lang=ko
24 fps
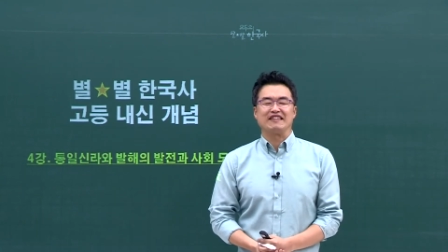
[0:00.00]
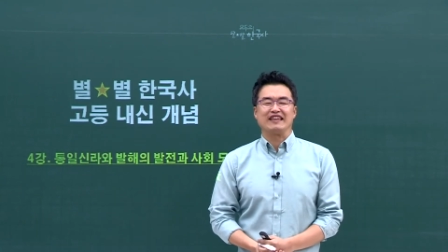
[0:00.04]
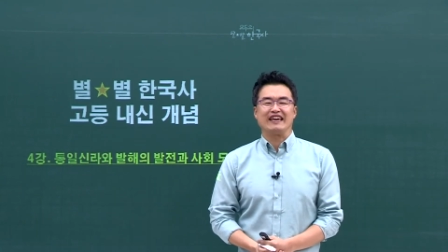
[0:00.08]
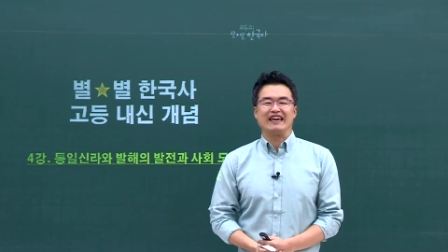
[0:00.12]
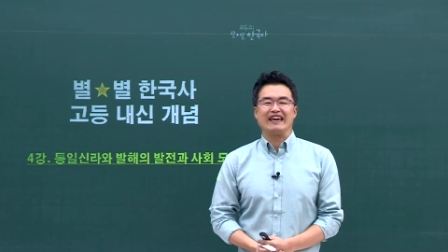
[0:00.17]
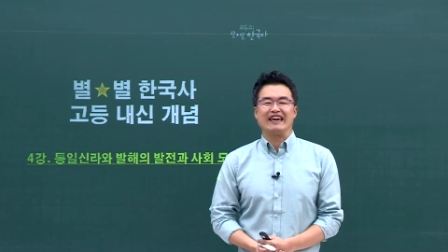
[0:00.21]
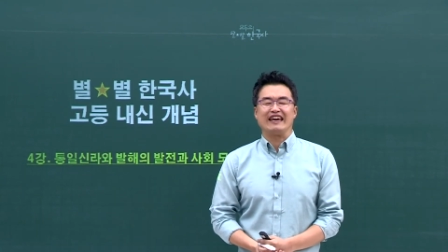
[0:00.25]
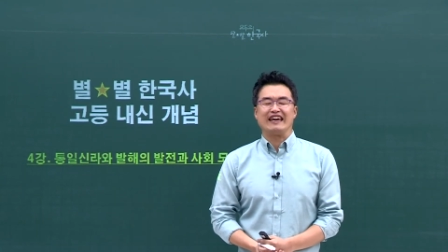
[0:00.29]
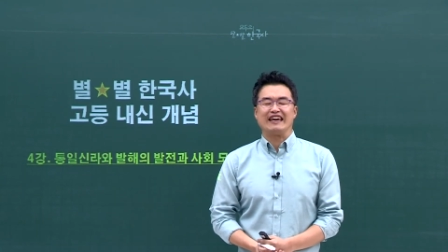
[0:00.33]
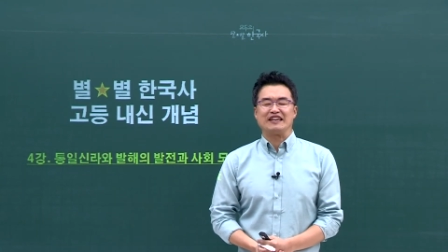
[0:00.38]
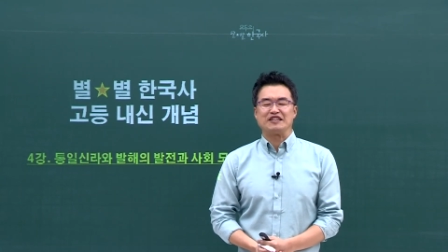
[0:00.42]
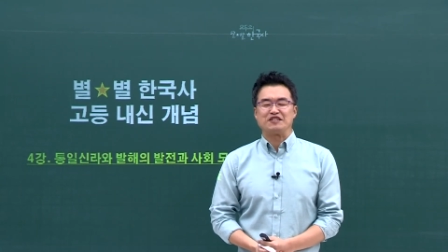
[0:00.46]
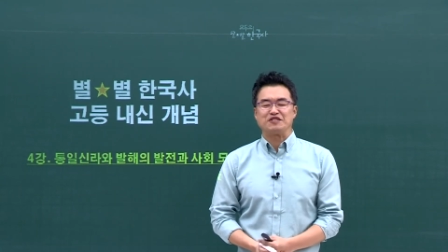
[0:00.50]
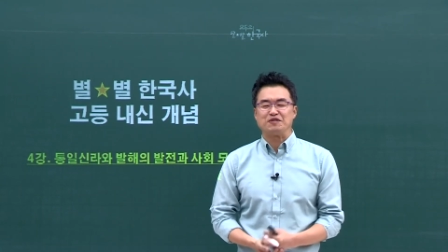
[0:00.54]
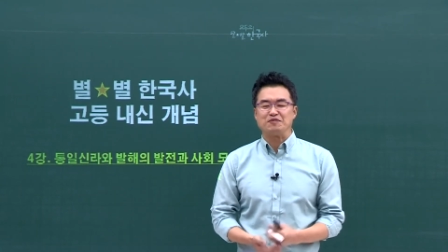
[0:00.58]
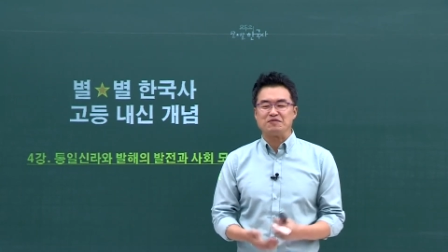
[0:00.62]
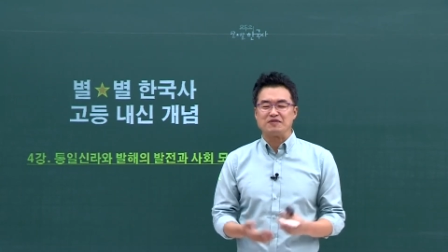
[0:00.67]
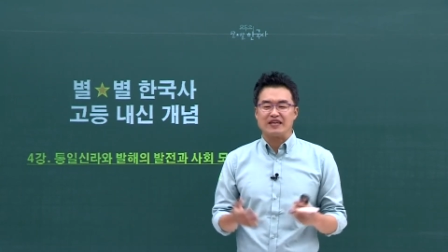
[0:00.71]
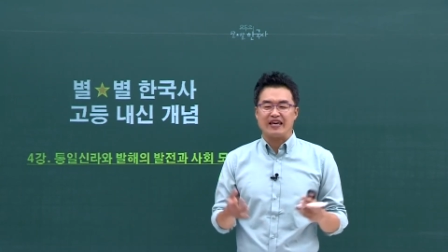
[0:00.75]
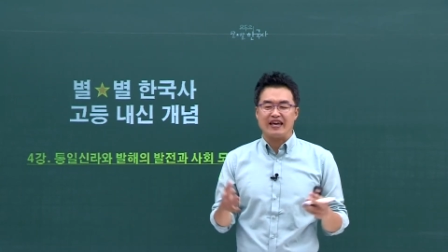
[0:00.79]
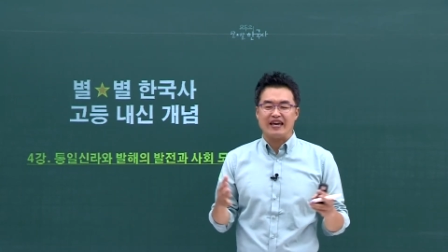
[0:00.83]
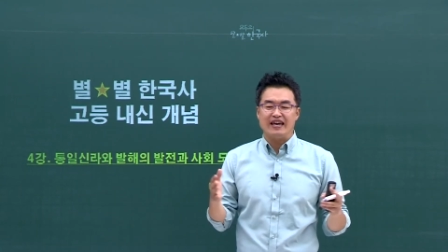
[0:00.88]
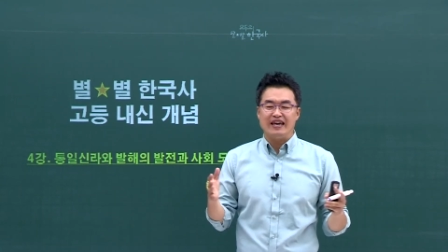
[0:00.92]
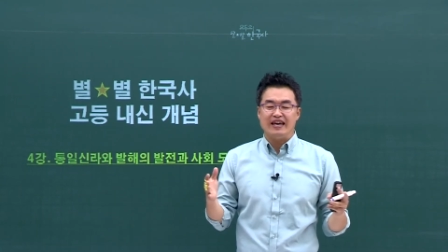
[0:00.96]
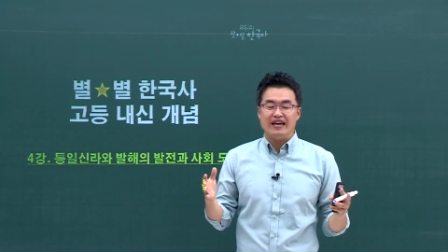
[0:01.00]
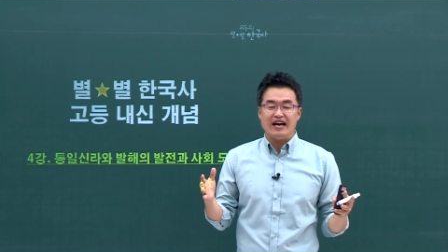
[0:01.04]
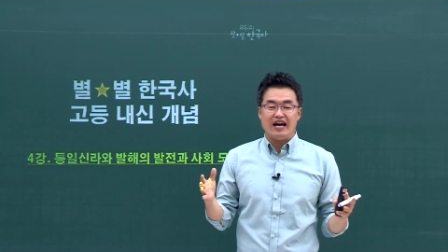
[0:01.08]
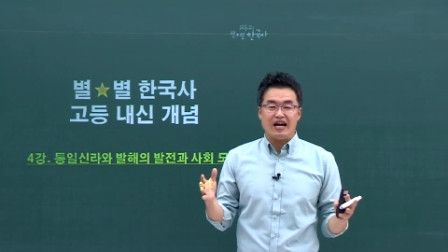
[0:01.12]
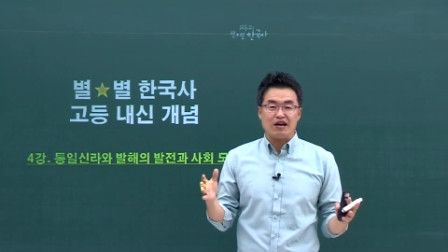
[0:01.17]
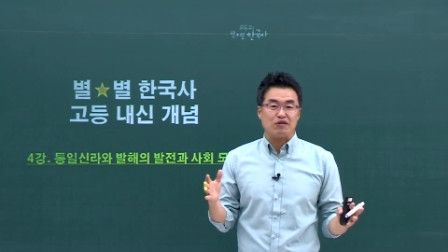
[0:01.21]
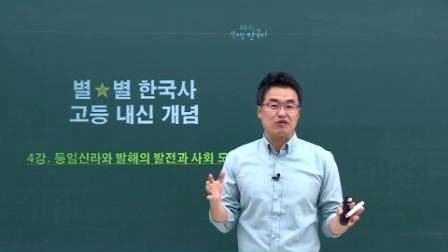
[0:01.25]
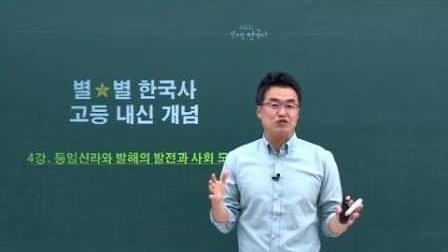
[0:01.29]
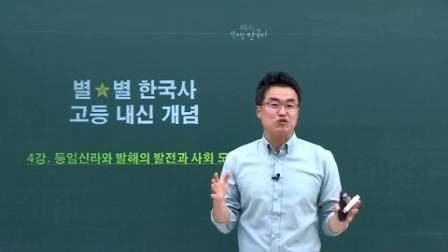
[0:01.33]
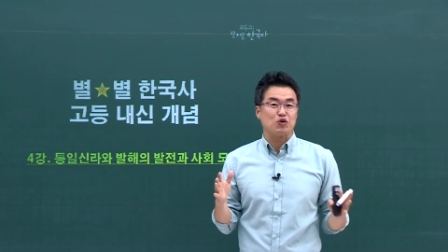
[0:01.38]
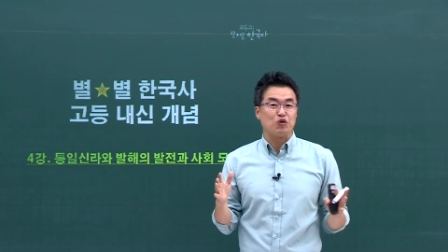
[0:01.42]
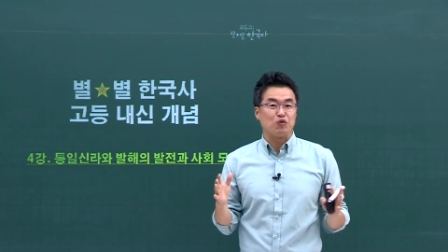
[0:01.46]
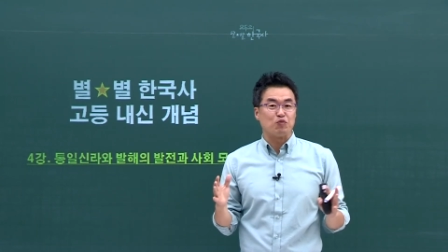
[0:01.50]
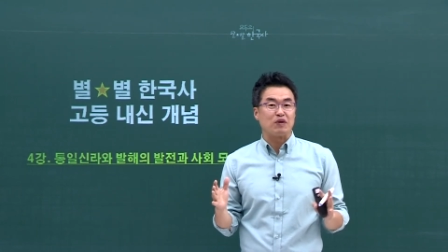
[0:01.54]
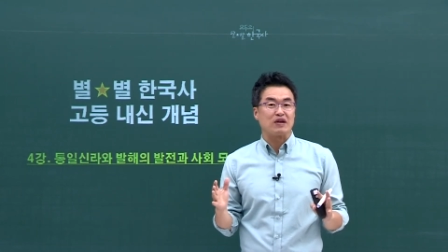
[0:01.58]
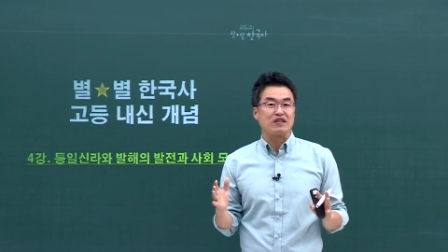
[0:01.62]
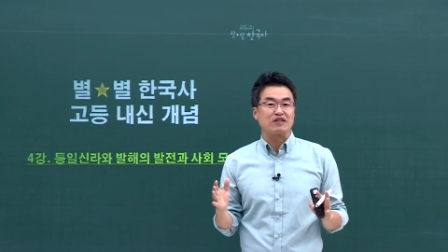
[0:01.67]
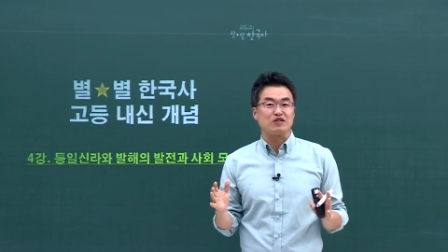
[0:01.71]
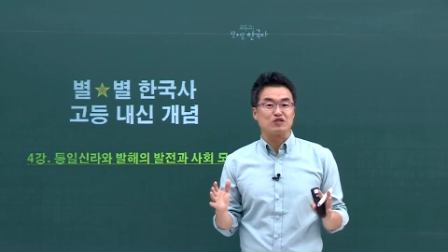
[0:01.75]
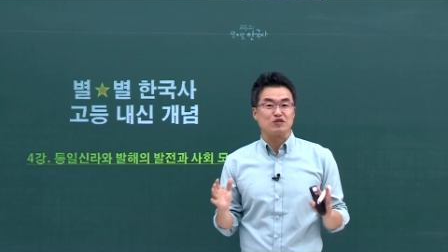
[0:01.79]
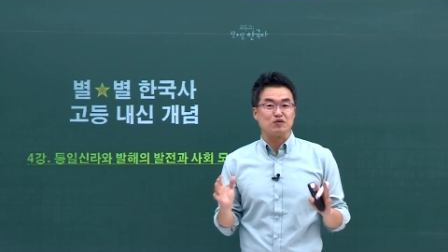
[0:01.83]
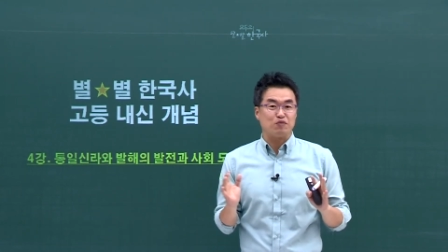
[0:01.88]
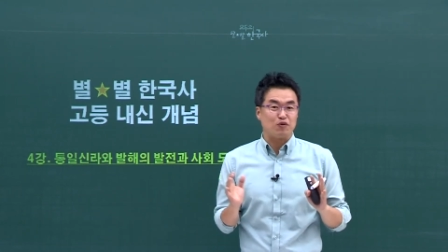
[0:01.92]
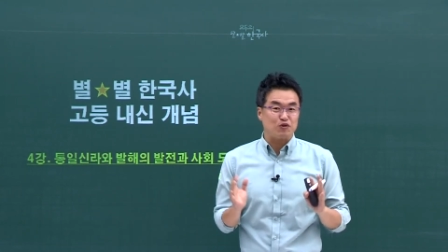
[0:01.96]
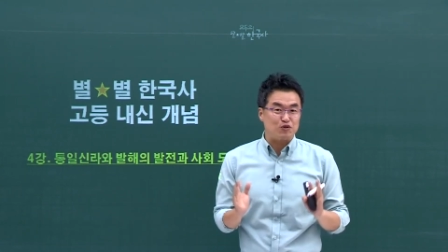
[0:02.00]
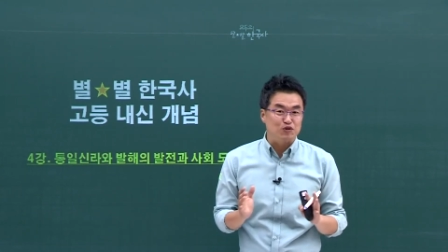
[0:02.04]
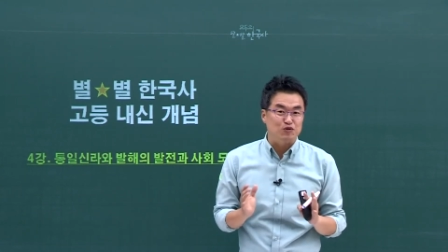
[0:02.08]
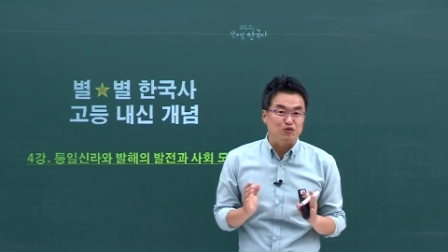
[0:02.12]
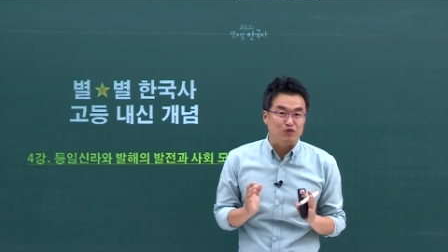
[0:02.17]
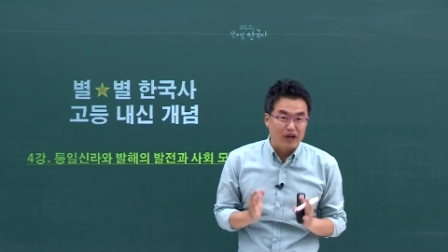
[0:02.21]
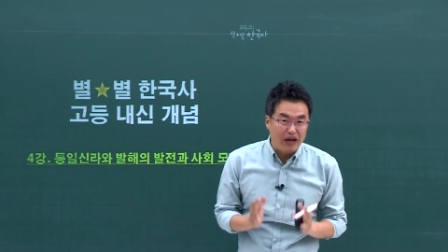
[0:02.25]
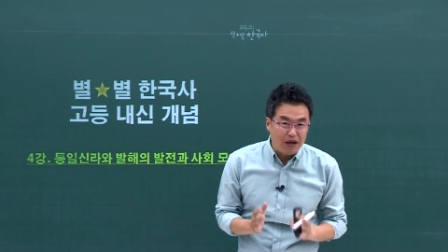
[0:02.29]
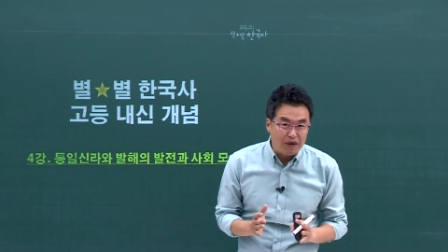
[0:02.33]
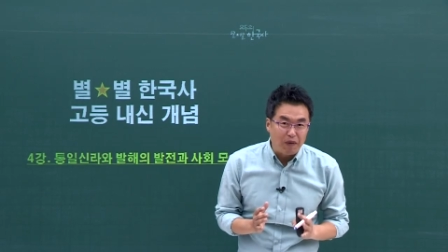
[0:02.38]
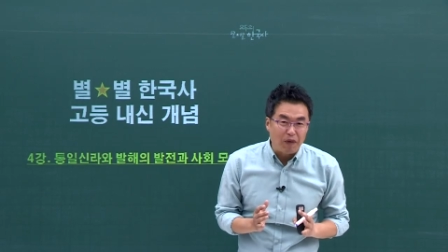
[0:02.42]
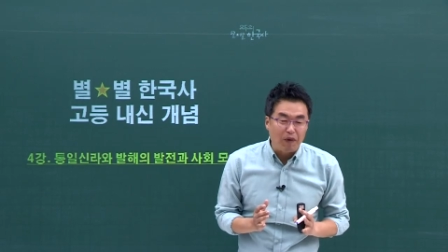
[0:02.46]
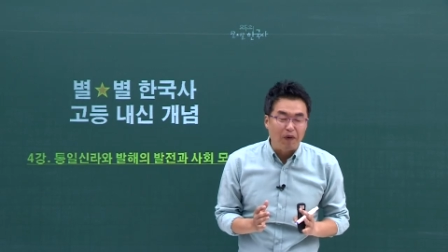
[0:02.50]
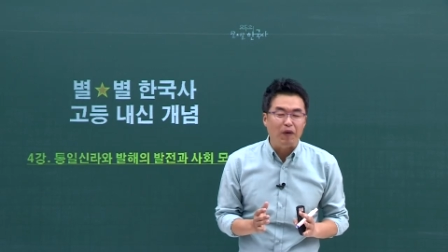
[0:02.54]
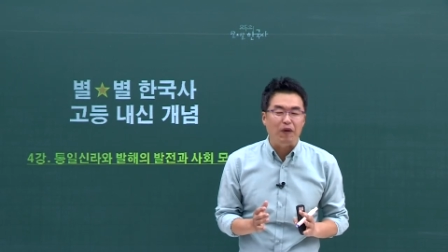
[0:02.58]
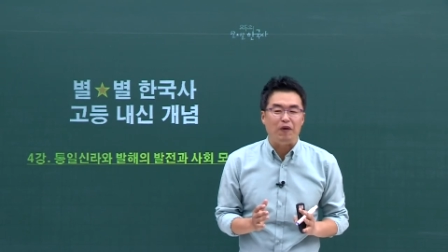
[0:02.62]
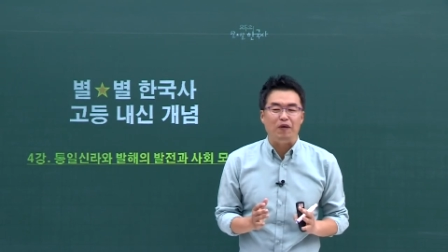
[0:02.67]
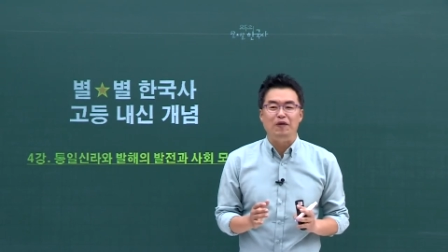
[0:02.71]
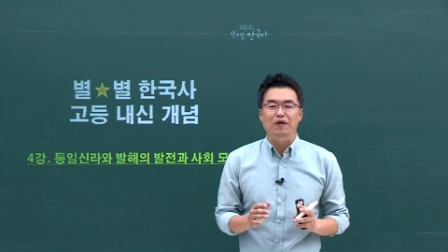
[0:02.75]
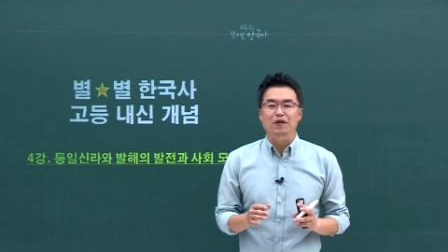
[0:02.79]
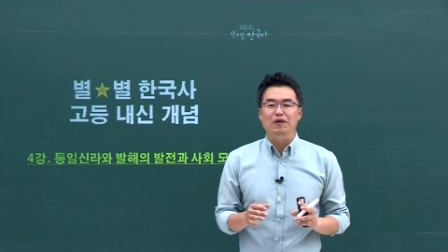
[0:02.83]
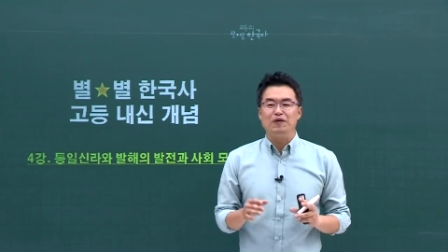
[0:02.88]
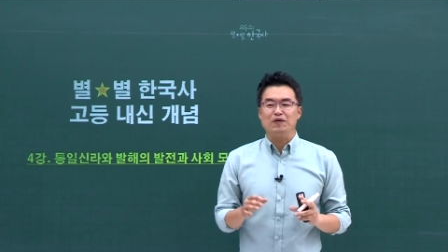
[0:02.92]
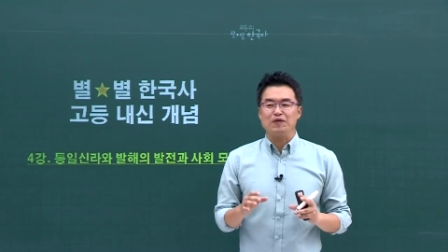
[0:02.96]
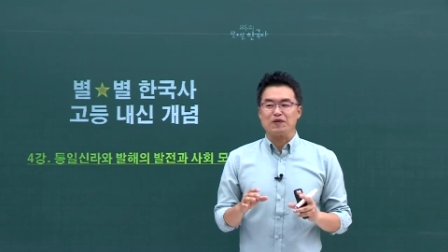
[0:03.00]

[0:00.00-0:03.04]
네, 좀 이렇게 학교에서 공부했던 거 좀 보충도 하고